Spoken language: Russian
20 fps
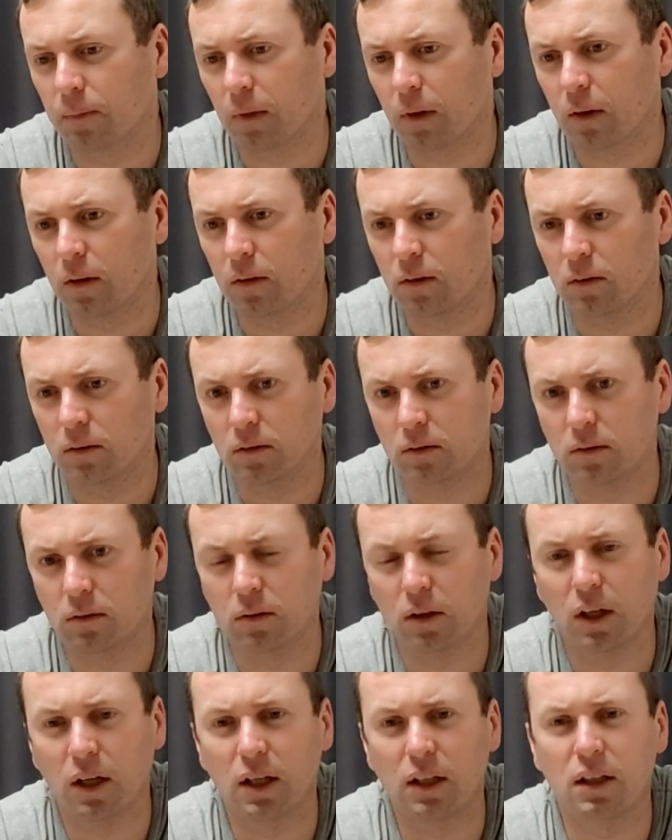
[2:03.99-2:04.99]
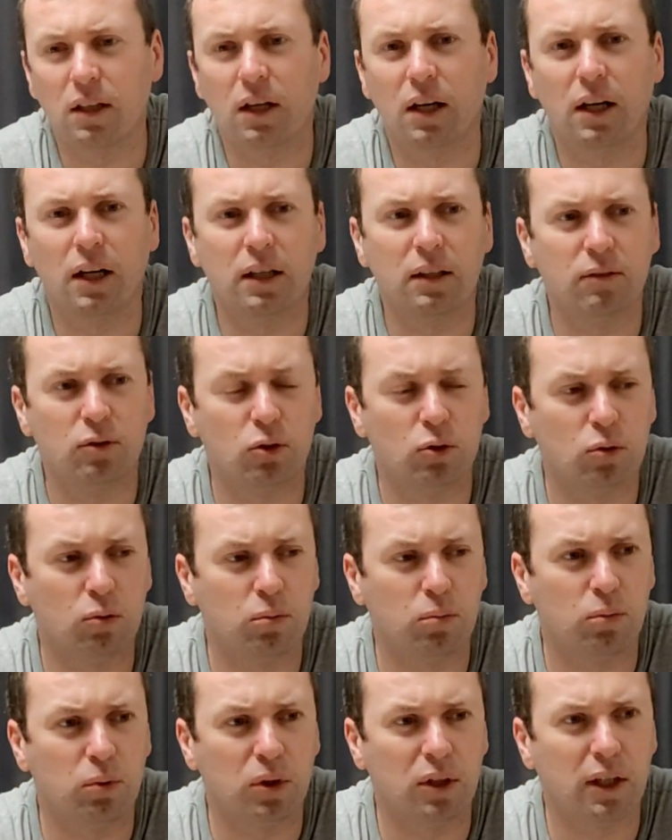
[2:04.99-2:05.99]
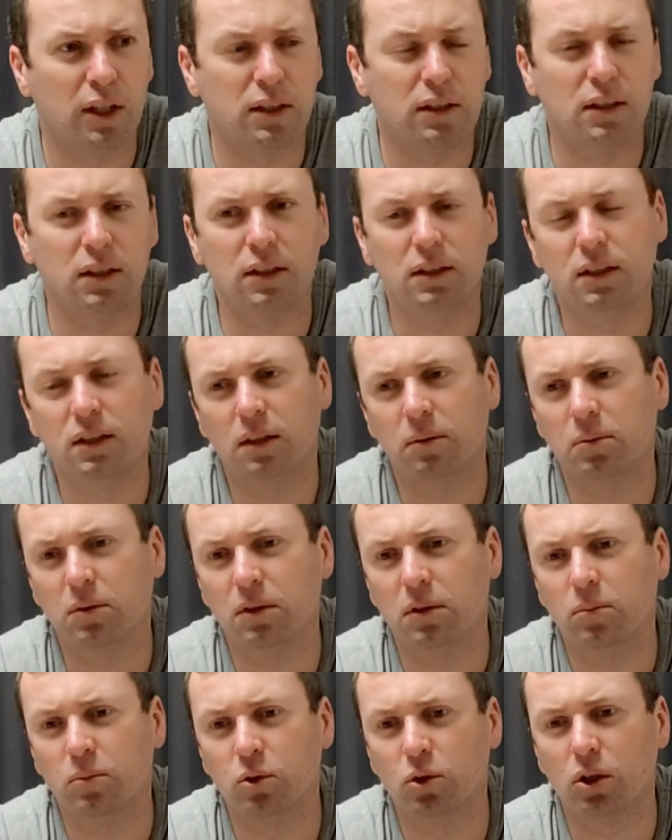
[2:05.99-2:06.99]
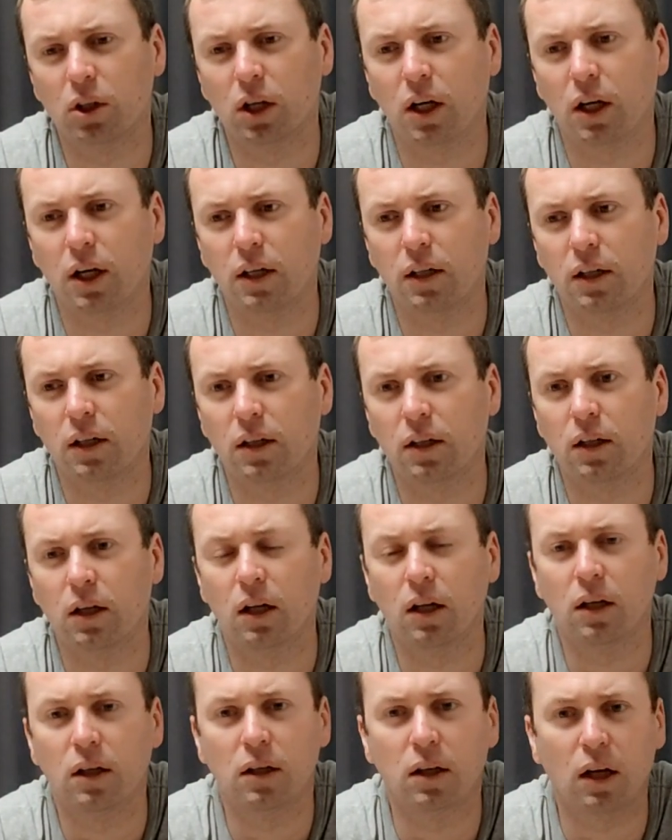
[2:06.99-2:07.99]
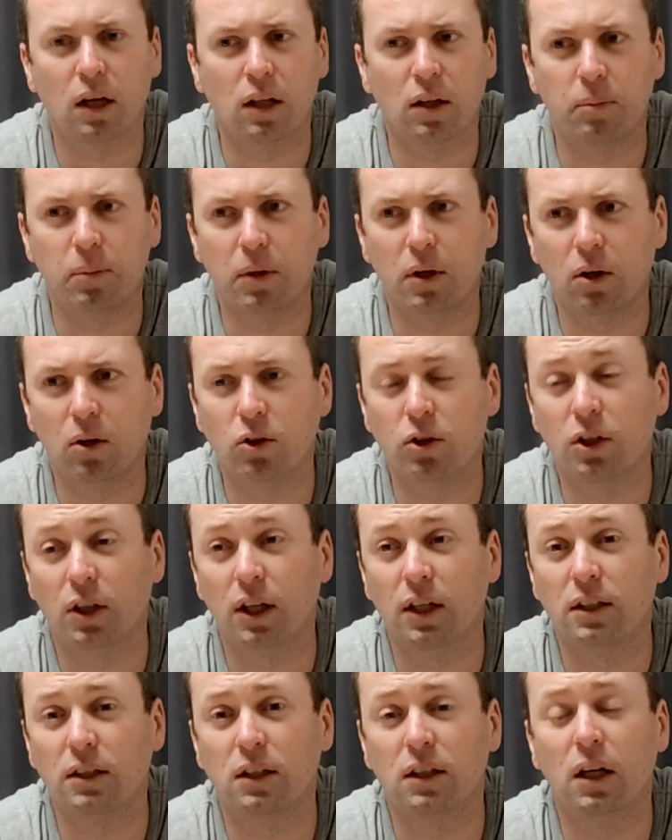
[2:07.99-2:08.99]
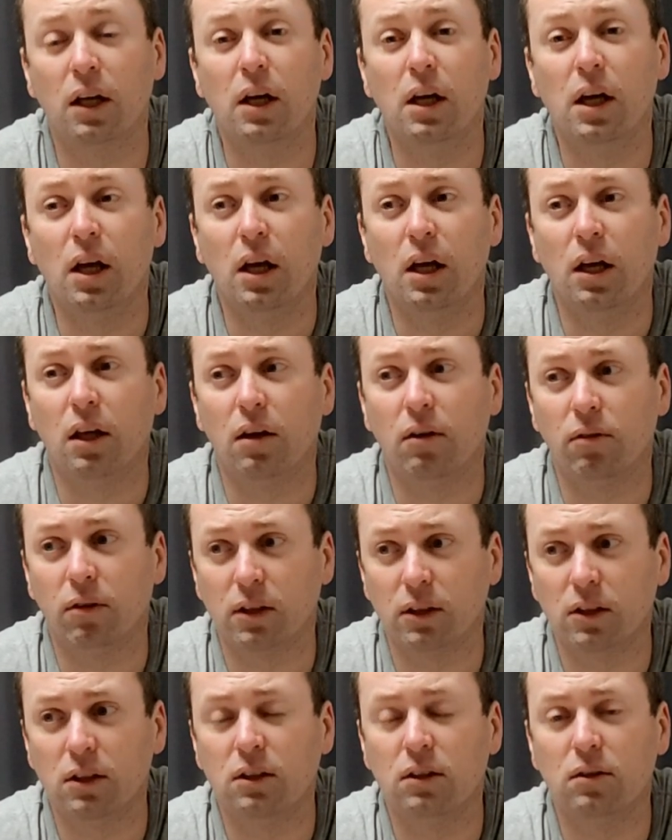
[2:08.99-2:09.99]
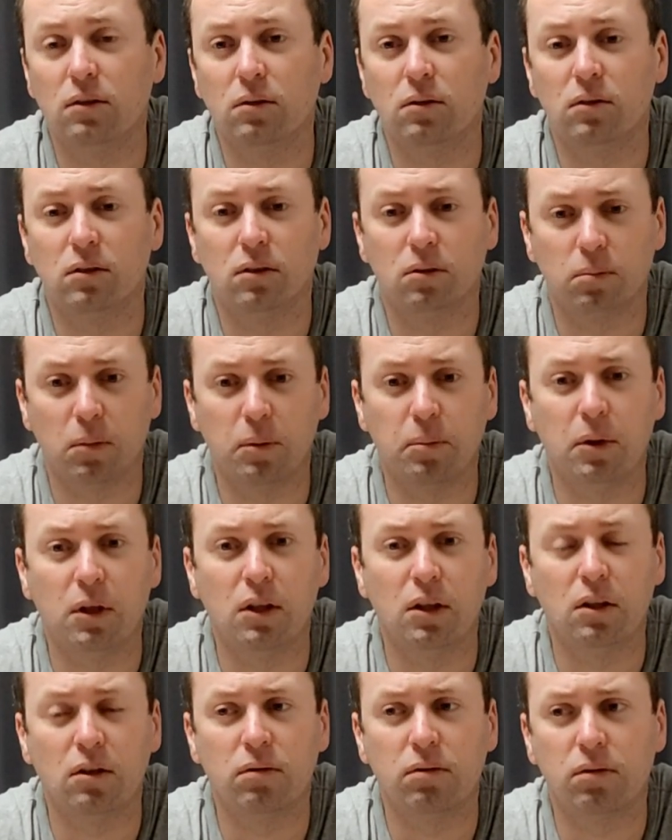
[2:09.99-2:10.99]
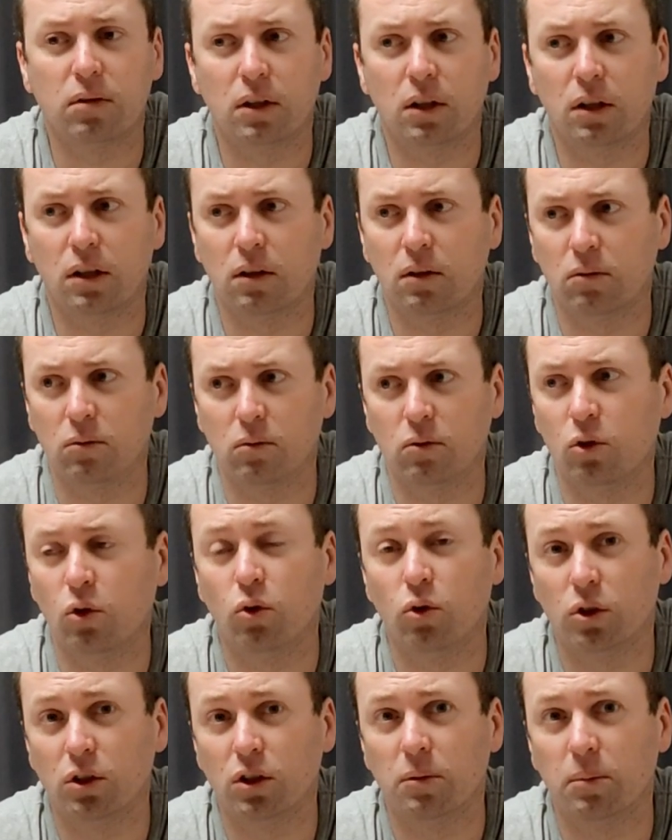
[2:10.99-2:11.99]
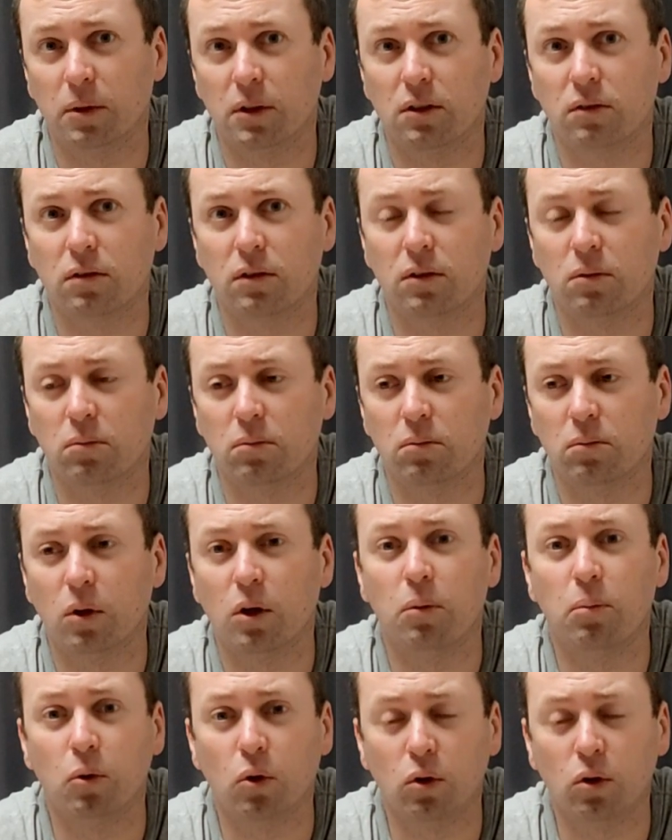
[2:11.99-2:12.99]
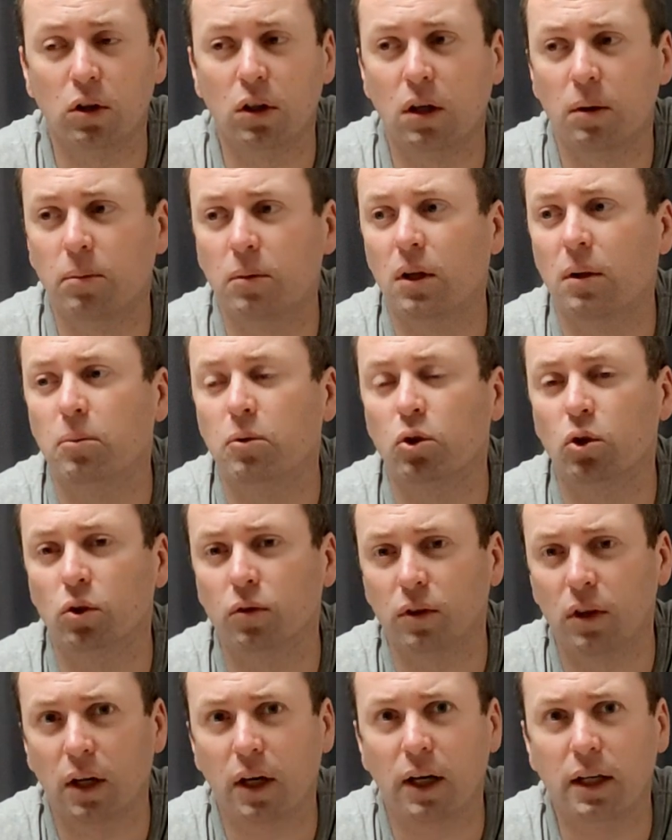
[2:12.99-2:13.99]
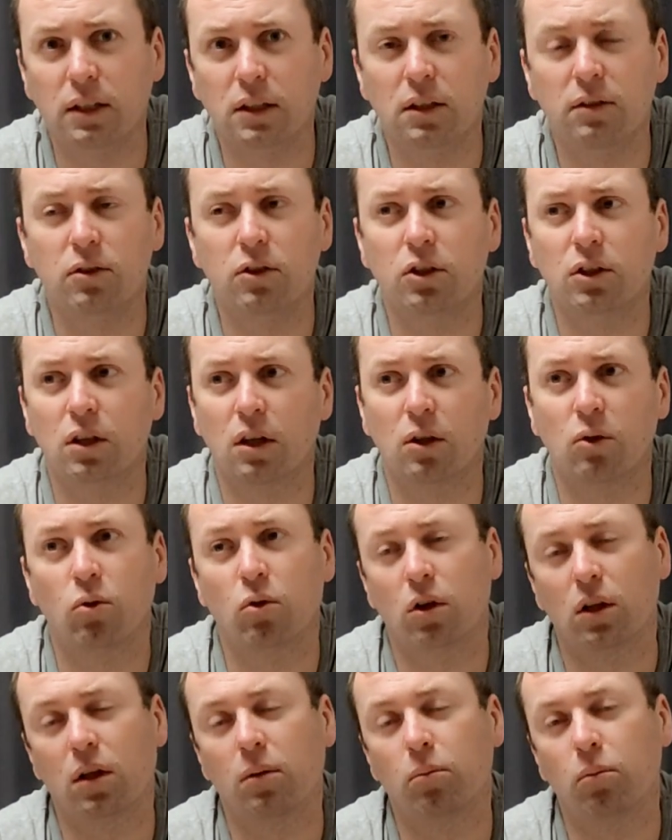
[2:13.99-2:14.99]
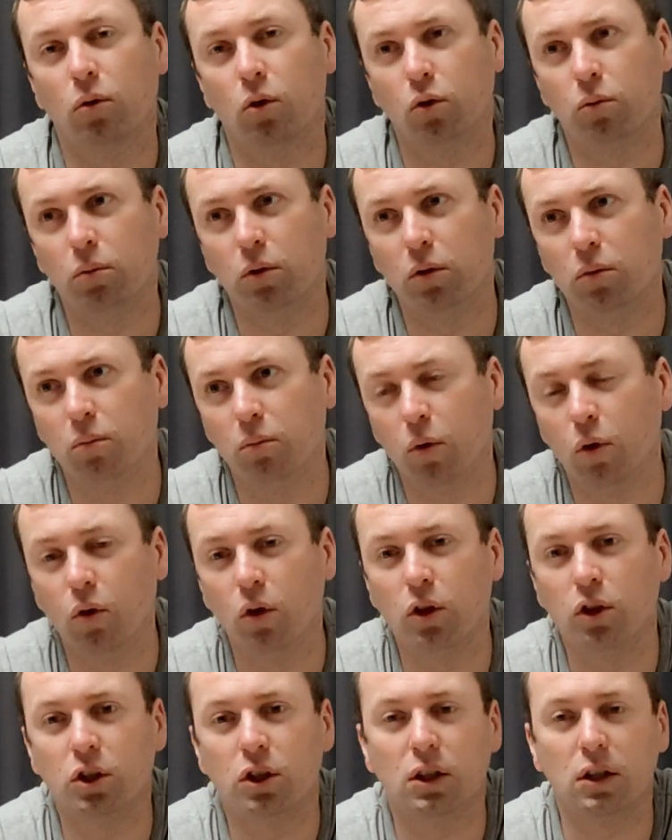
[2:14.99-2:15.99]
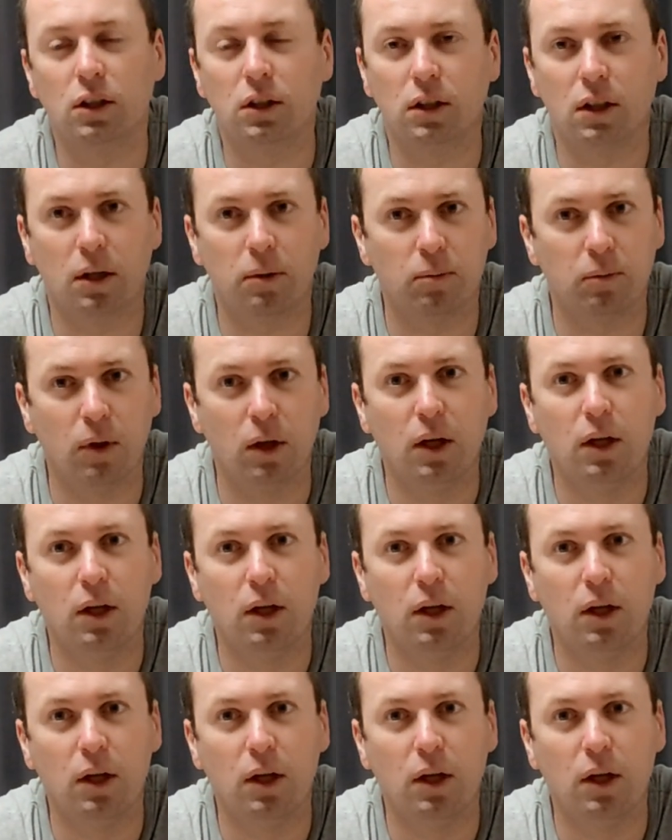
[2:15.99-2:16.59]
э, города, и все пытается найти там все мужика и так далее, как она переключается. И в один из моментов она не хочет заниматься своим ребенком, там еще и вторая девочка, которую она любит больше, и там